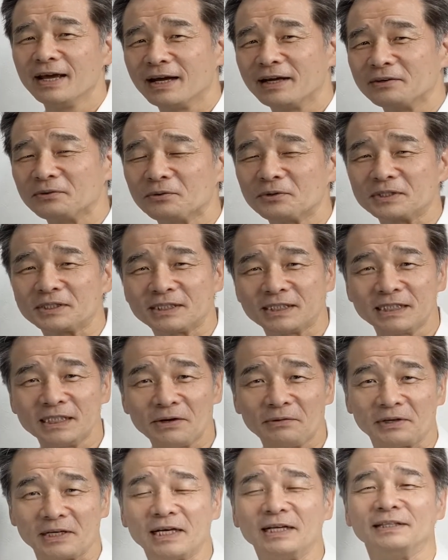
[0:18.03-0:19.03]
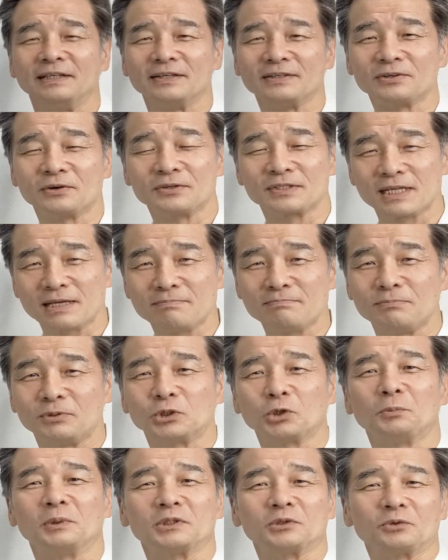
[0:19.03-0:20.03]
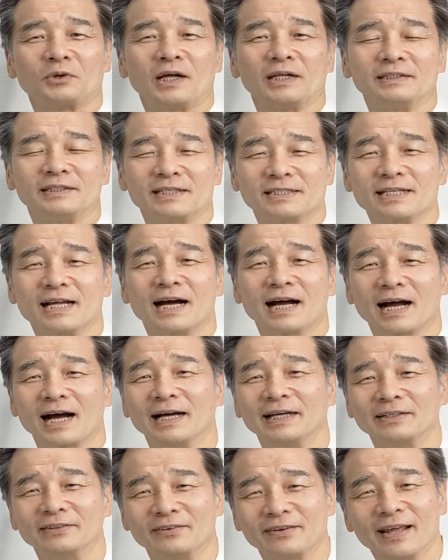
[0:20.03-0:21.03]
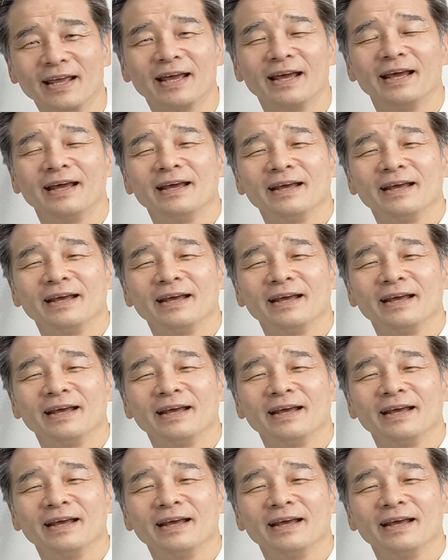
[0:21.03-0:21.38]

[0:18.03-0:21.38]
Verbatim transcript: あのこれ血ではないですよ全部トマトなんですね赤いのね、